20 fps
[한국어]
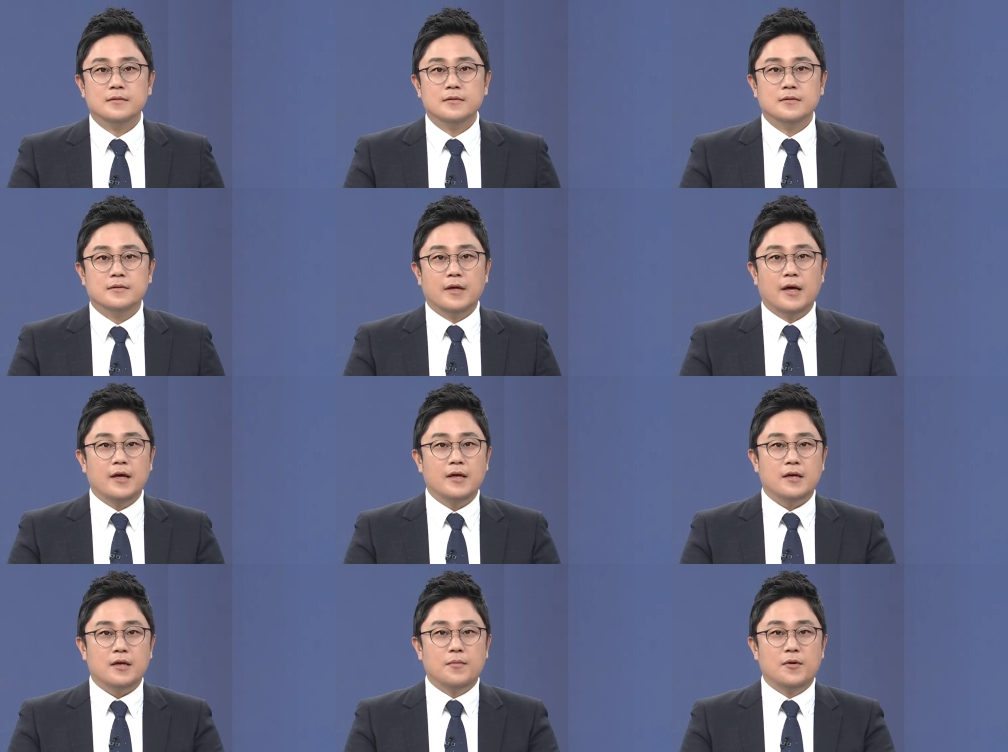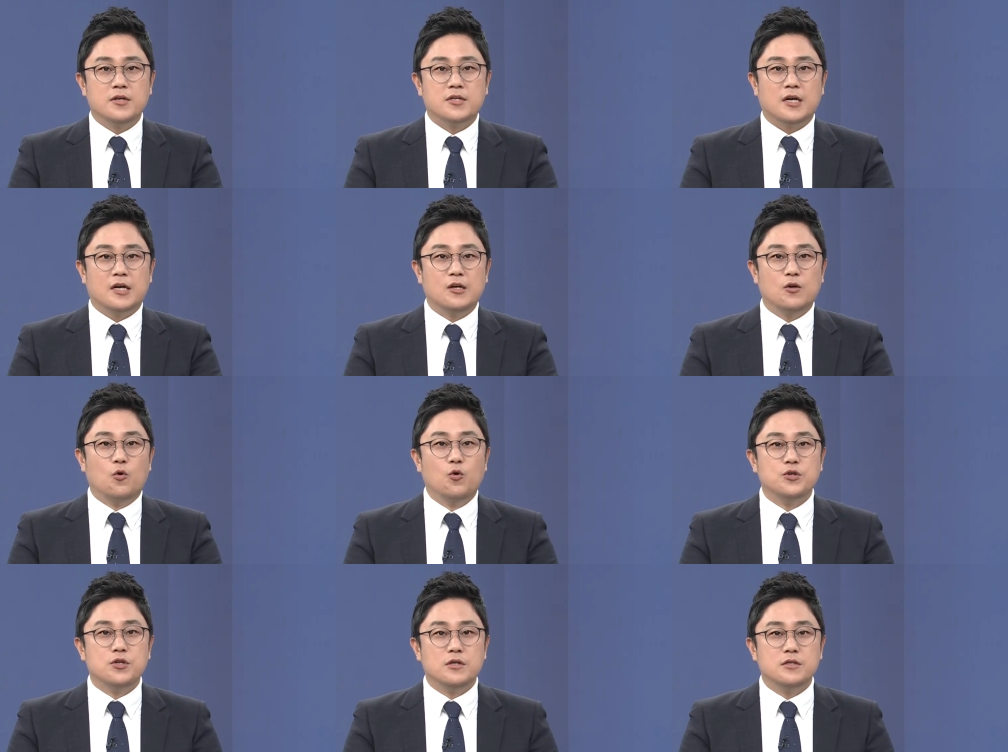네, 이번 시간은
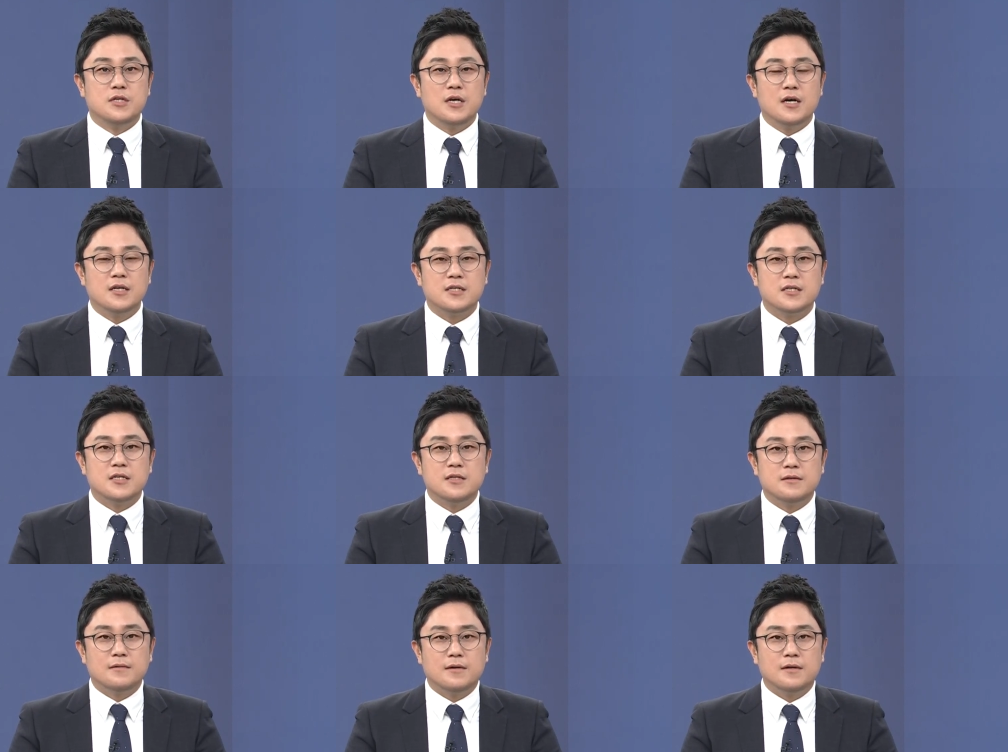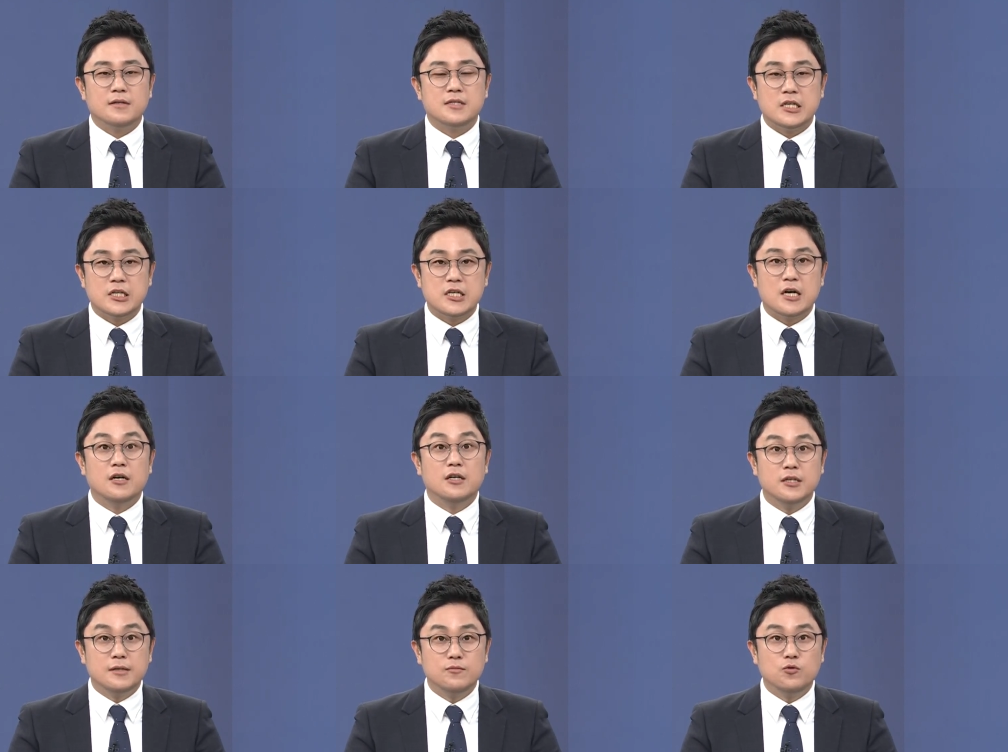오전장 시장,
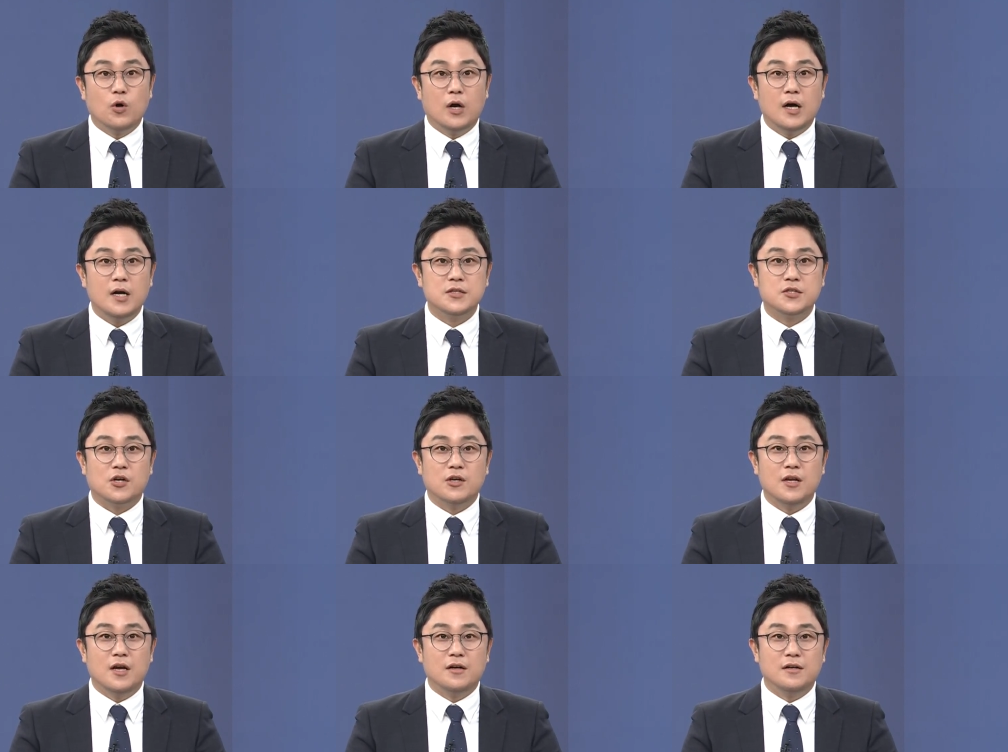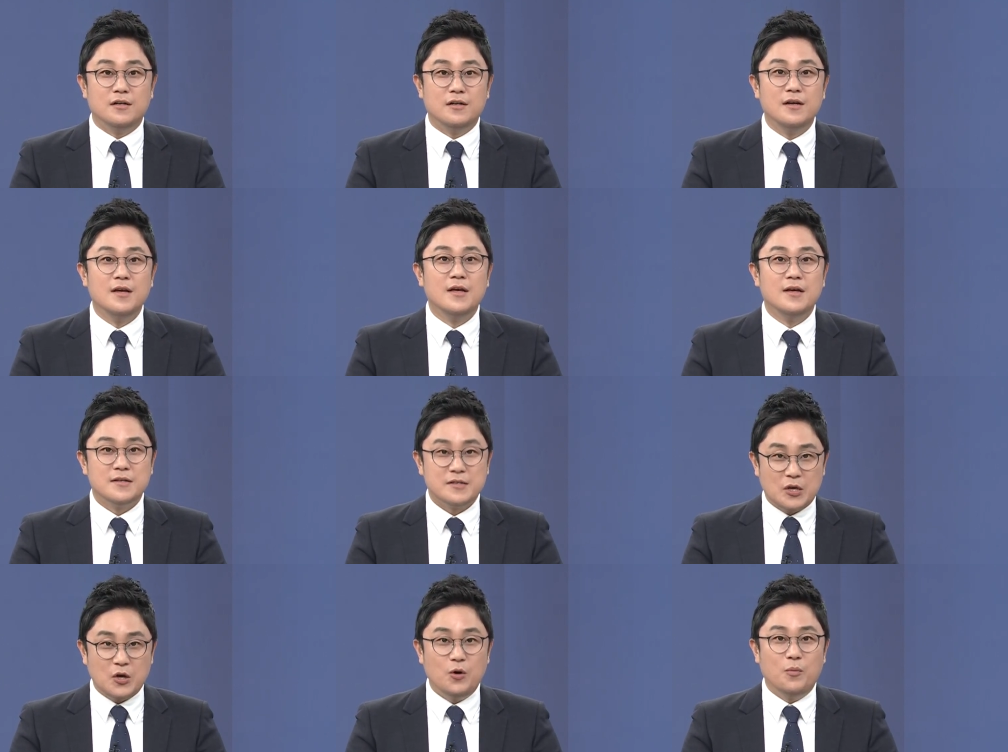시장 흐름과 전략을
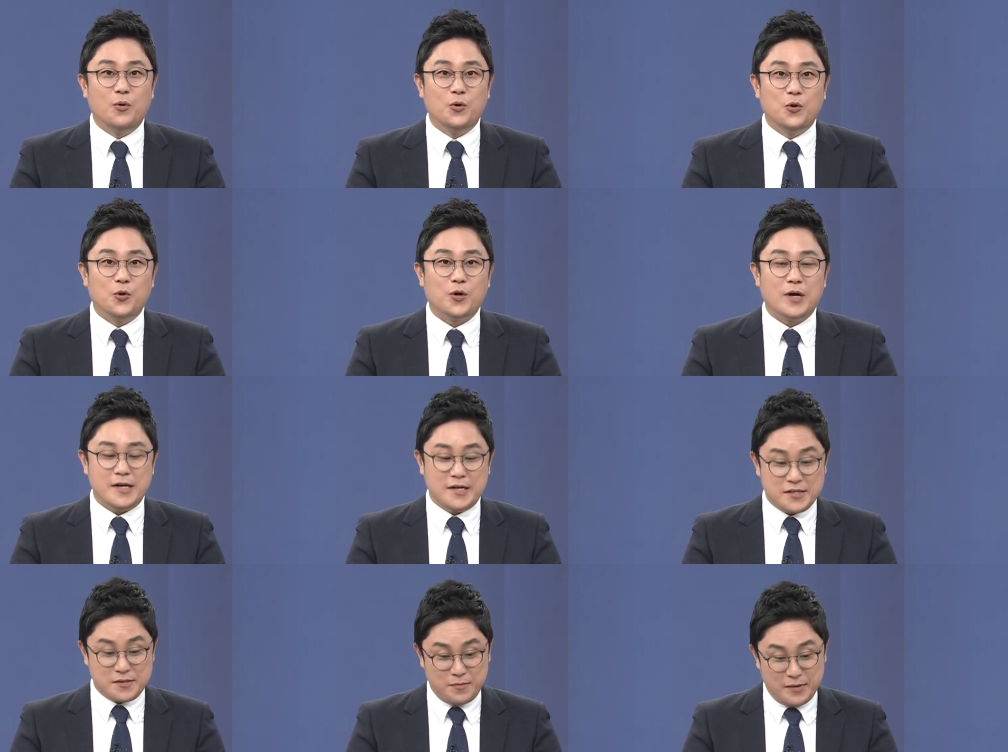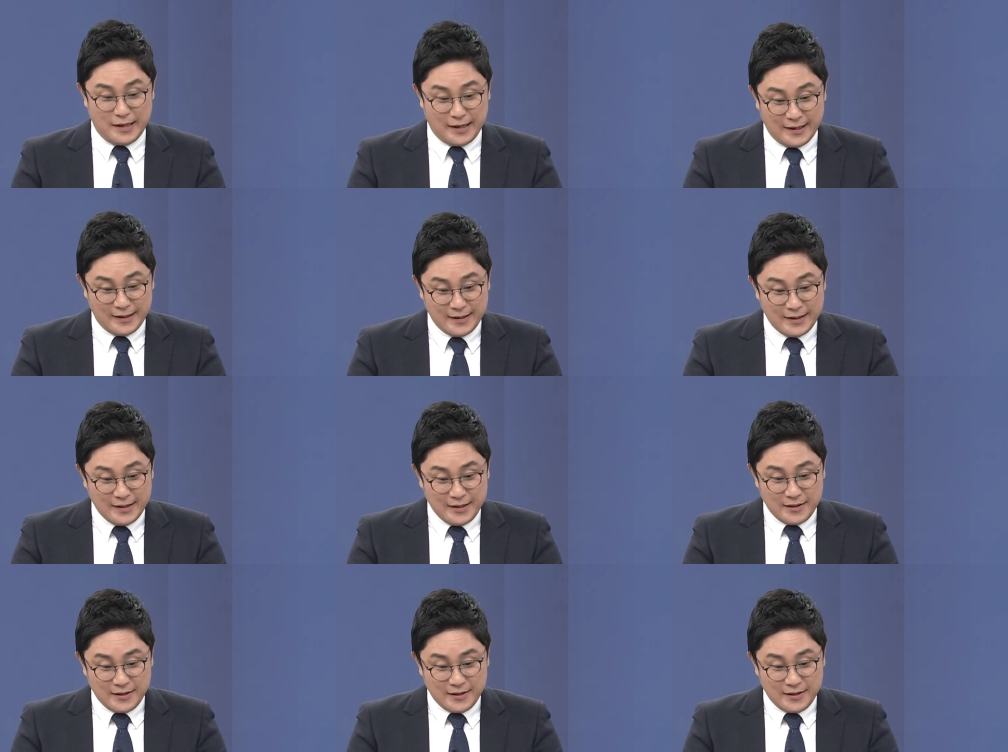세워보도록 하겠습니다.